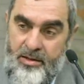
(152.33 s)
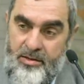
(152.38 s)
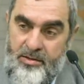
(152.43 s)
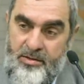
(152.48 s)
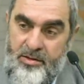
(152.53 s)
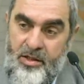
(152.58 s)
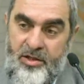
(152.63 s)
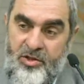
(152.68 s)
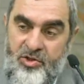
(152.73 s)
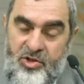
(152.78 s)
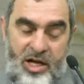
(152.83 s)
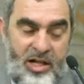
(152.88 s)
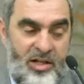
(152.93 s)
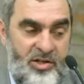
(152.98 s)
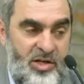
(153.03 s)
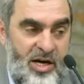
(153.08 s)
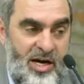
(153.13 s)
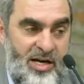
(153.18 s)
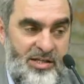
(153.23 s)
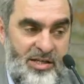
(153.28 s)
zil
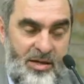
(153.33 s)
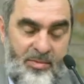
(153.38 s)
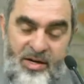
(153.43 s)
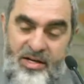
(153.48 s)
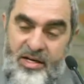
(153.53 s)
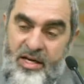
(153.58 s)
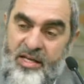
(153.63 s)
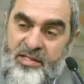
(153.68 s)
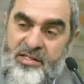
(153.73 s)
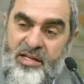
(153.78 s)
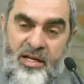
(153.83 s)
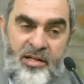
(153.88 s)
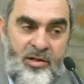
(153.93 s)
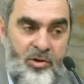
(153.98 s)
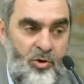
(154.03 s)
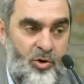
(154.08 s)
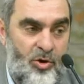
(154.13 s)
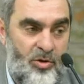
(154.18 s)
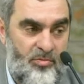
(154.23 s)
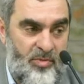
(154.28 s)
çalacağı zaman
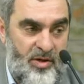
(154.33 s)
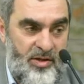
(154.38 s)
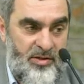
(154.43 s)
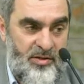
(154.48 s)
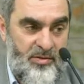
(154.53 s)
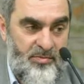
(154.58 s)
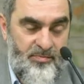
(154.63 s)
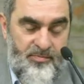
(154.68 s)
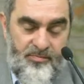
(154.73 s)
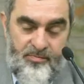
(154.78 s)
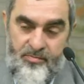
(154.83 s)
ezan da olmaz.